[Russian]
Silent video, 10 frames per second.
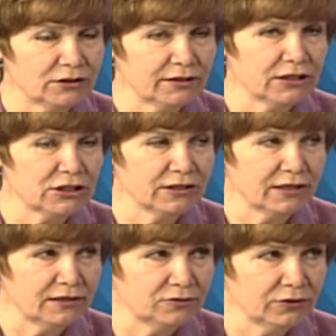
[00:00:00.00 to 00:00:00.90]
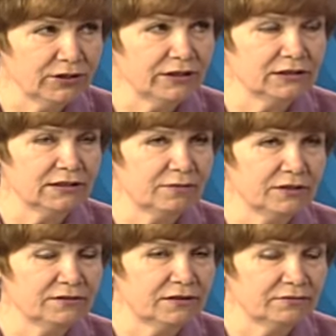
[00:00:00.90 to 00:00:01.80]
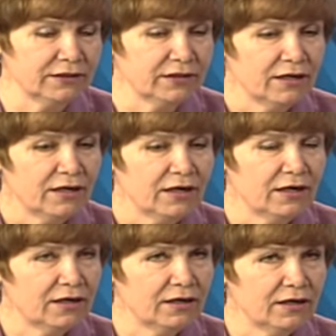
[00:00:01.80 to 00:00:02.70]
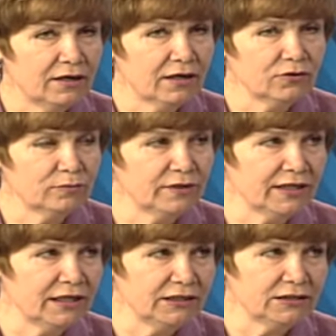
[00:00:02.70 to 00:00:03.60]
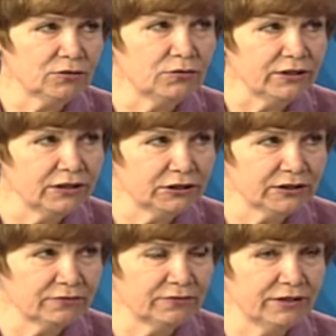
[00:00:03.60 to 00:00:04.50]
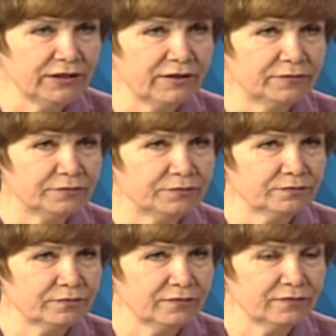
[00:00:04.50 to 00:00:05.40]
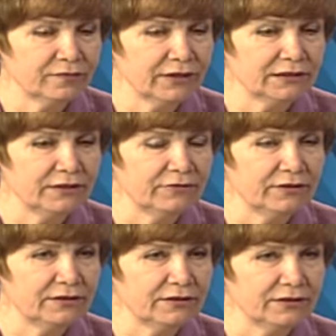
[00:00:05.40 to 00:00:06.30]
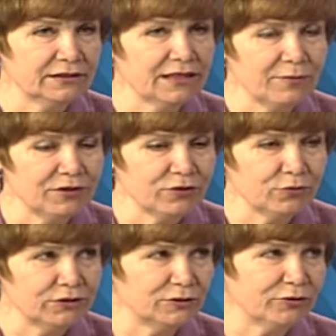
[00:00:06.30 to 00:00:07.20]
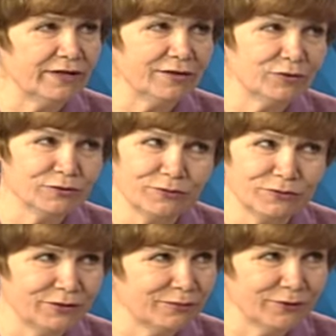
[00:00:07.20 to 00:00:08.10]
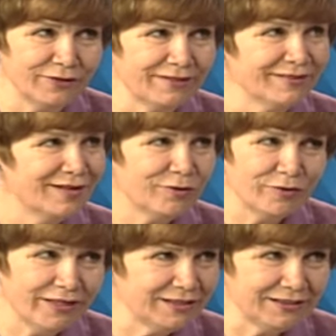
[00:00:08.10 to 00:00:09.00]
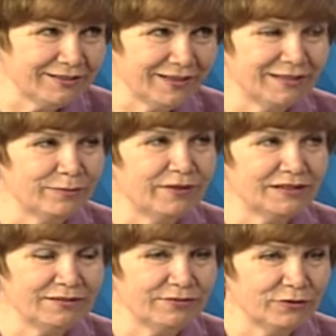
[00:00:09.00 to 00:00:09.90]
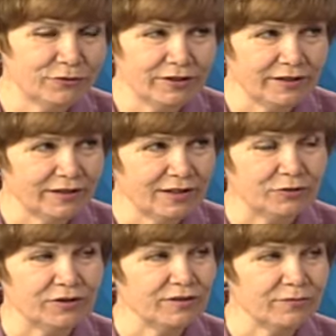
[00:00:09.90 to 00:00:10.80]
наша экология и самое главное, угу. огромное количество курильщиков. И если вы сами не курите, то вокруг очень много курящих, а это пассивное курение, которое не